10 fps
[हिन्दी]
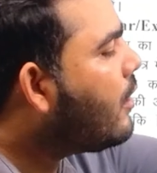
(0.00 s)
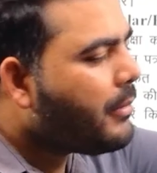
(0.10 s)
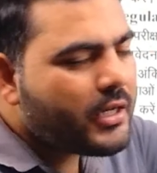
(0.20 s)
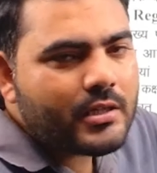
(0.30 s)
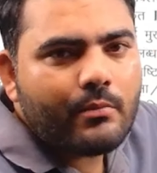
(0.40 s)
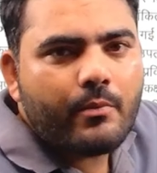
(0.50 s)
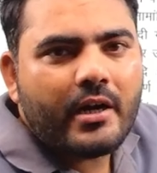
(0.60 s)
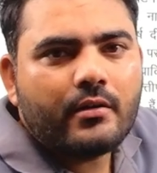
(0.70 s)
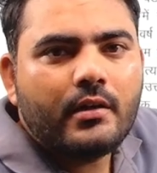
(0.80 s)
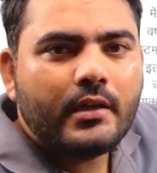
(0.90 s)
परीक्षा में
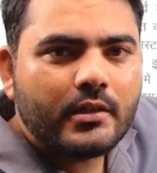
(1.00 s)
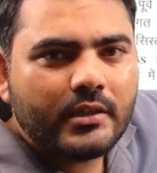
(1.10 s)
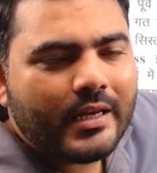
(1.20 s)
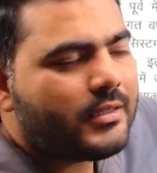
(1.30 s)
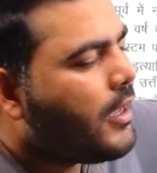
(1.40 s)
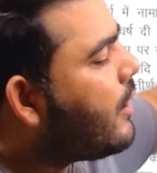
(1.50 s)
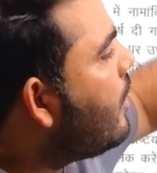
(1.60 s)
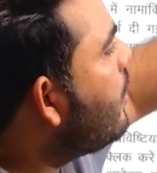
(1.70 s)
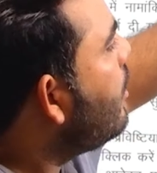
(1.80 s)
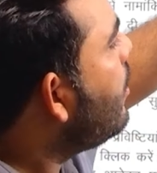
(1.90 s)
बैठने नहीं दिया जाएगा
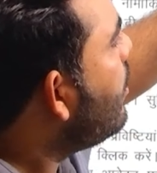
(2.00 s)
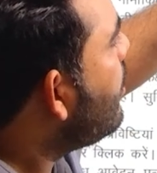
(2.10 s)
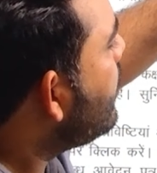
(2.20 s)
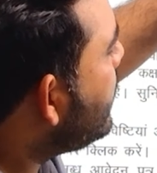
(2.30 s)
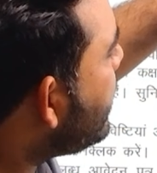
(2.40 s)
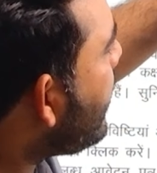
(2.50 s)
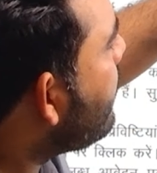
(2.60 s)
ठीक है